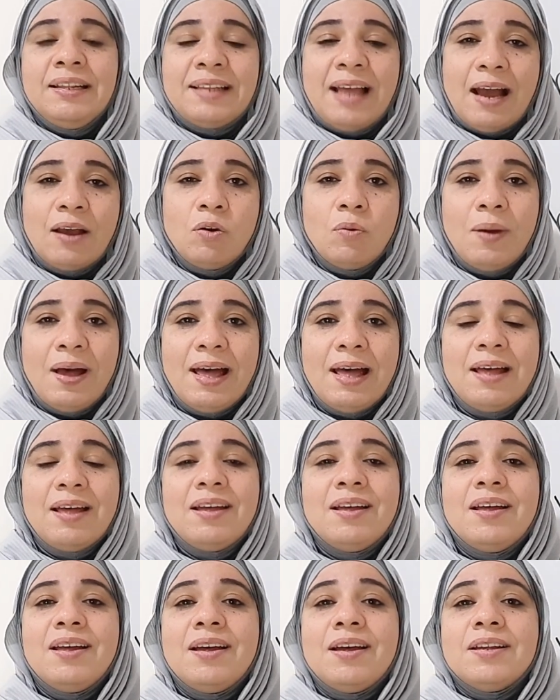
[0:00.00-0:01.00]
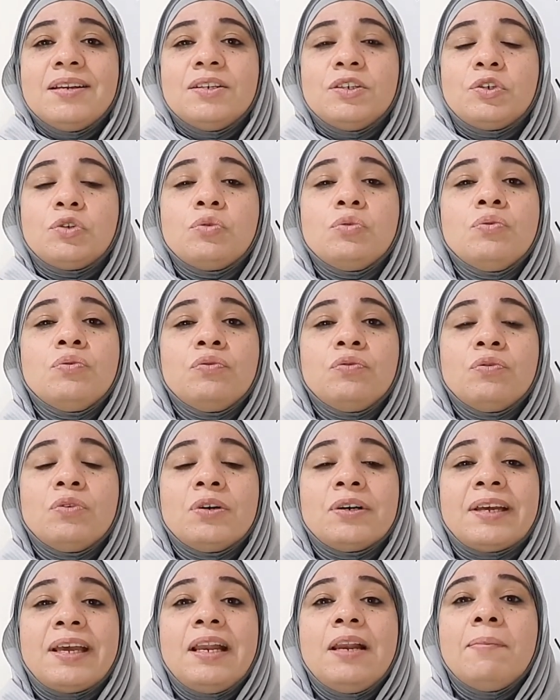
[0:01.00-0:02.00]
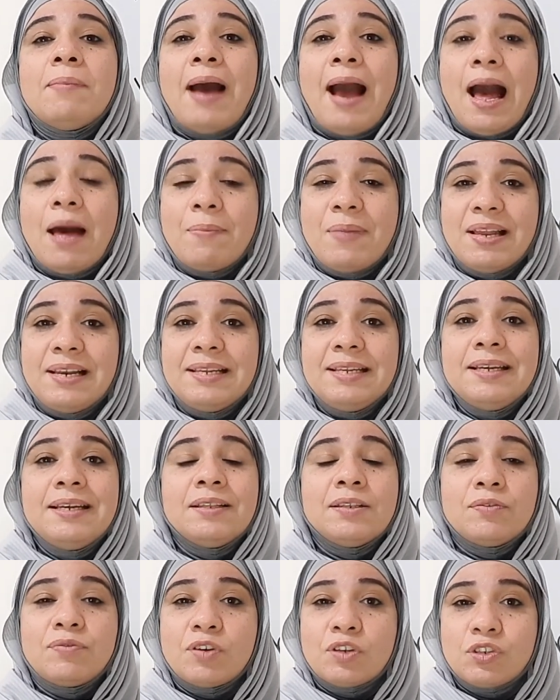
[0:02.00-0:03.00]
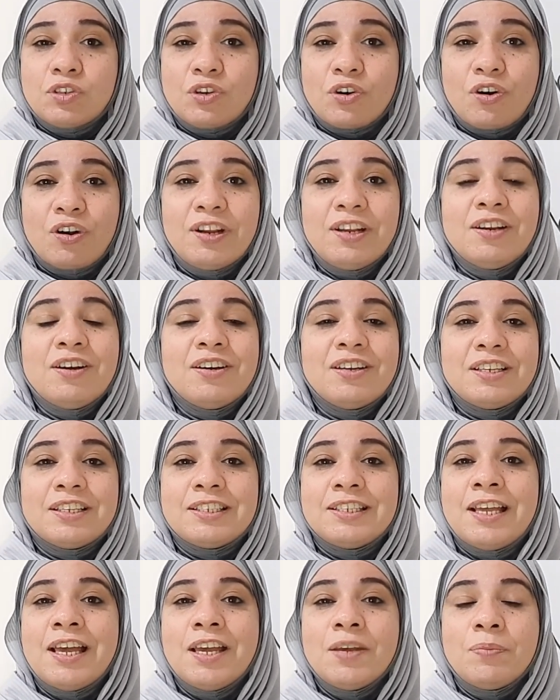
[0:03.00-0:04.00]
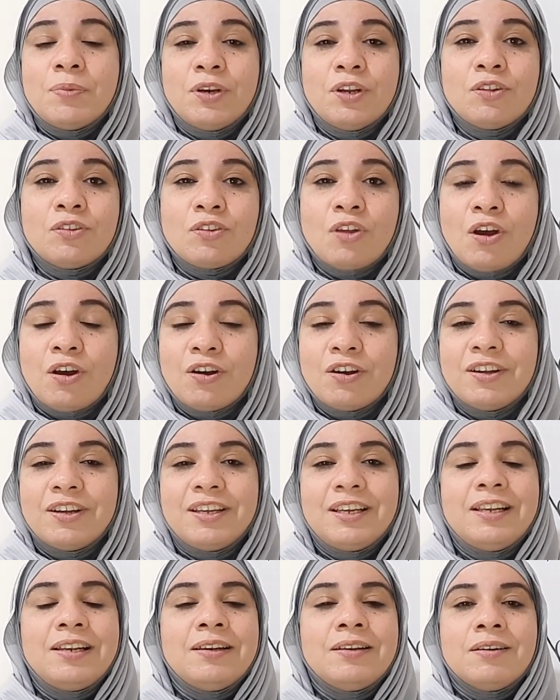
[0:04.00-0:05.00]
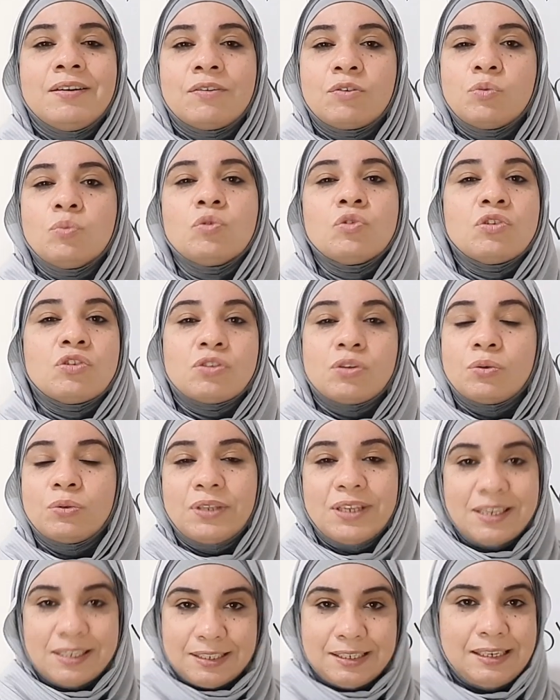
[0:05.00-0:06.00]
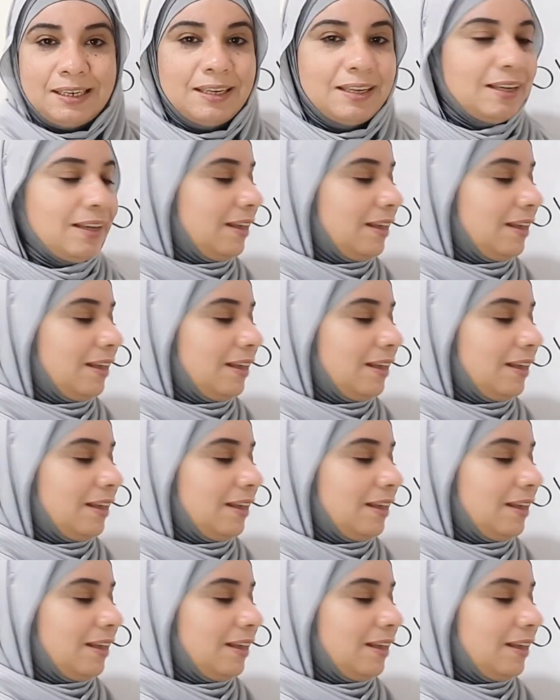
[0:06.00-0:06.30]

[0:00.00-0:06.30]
تعالوا بقى نشوف كلمه عملي تفسر لنا ازاي بننطق الرموز الصوتيه دي